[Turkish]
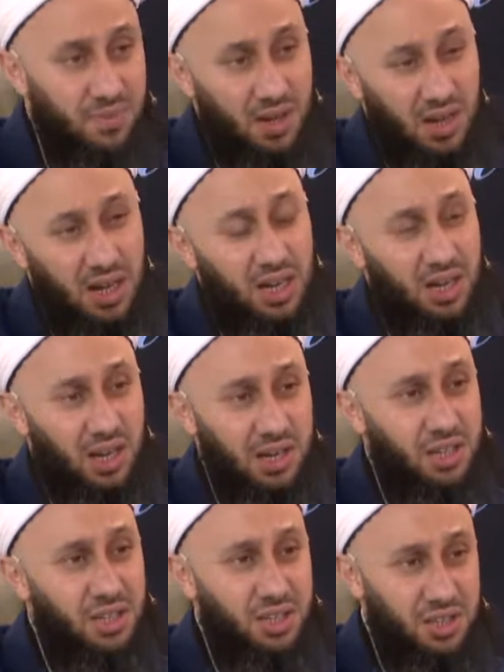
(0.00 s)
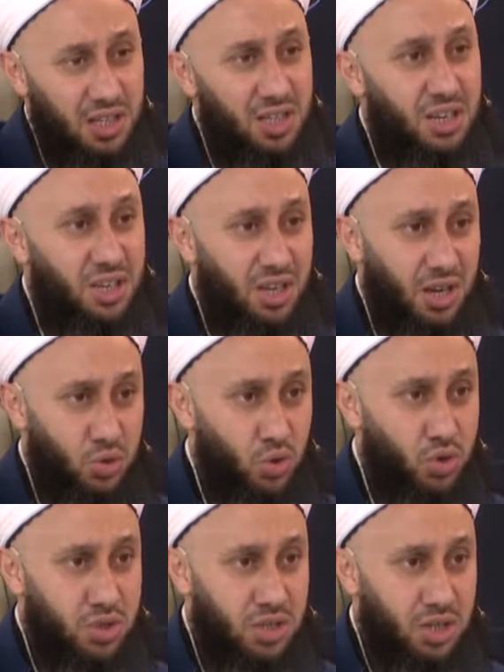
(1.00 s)
hala aralarındaki nikah
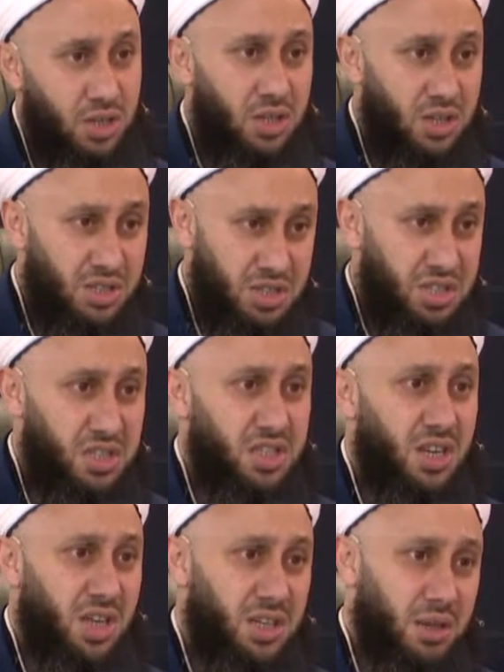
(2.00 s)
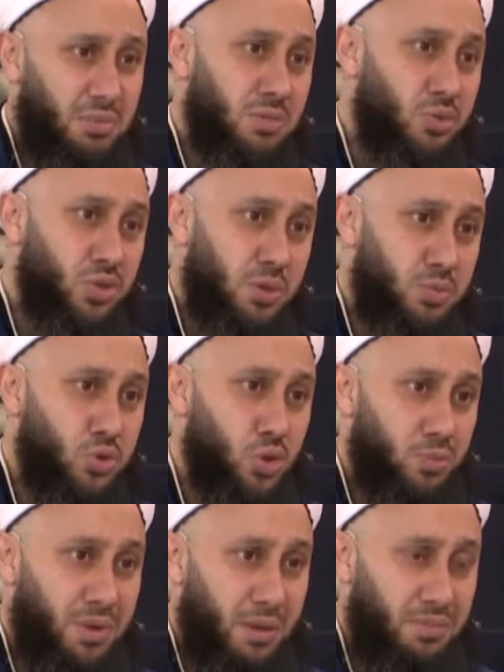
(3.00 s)
yoksa ciddi anlamda burada
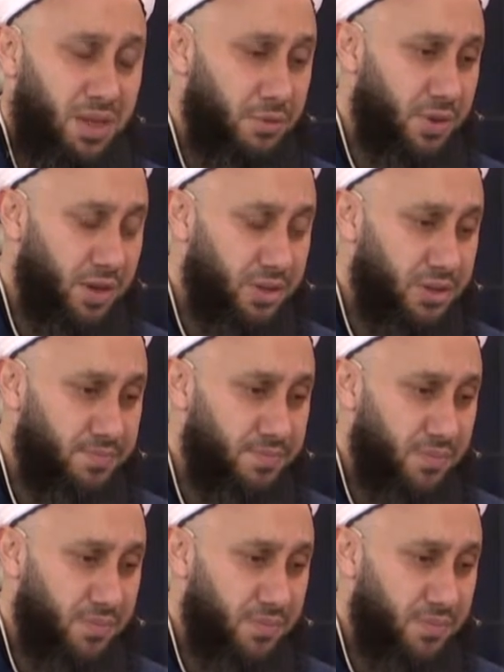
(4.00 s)
problemler vardır.